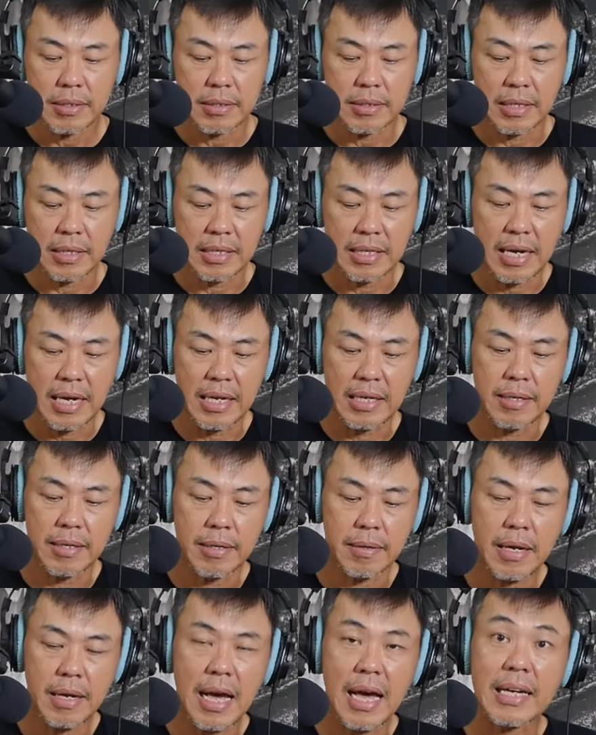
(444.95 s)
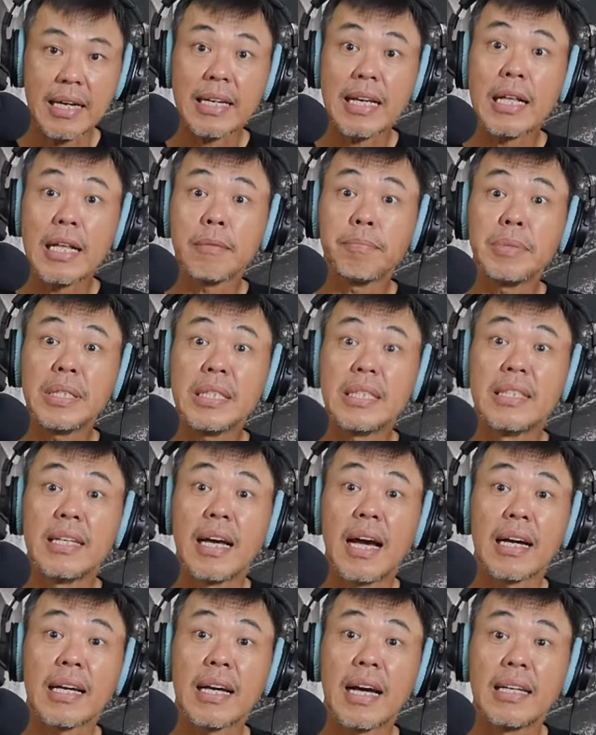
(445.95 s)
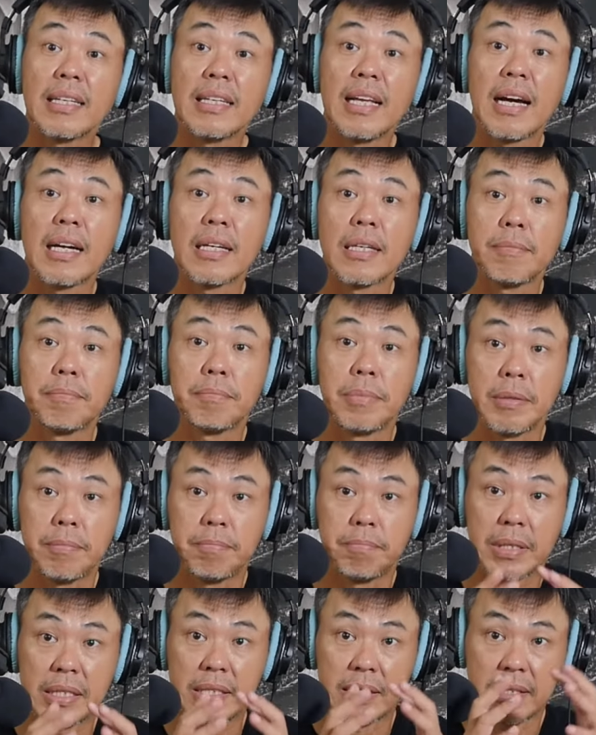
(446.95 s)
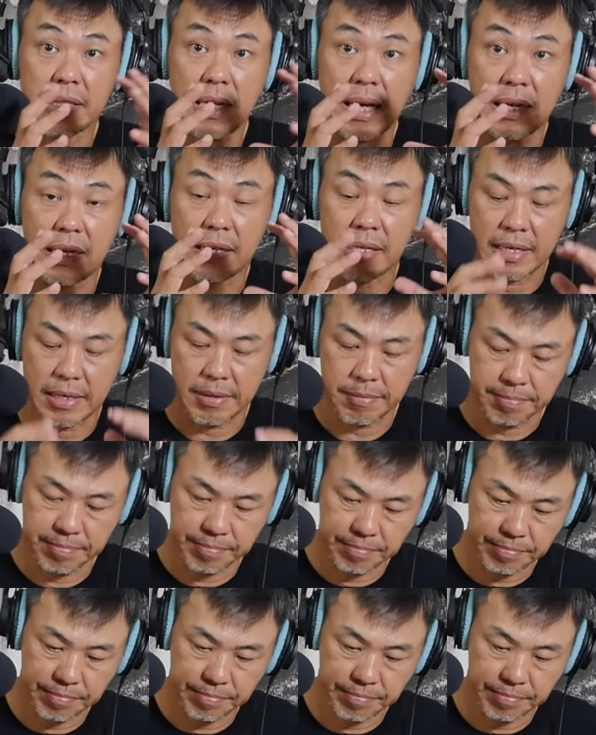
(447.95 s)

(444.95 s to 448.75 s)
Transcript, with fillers: dengan areal pijakan yang lebih besar ya.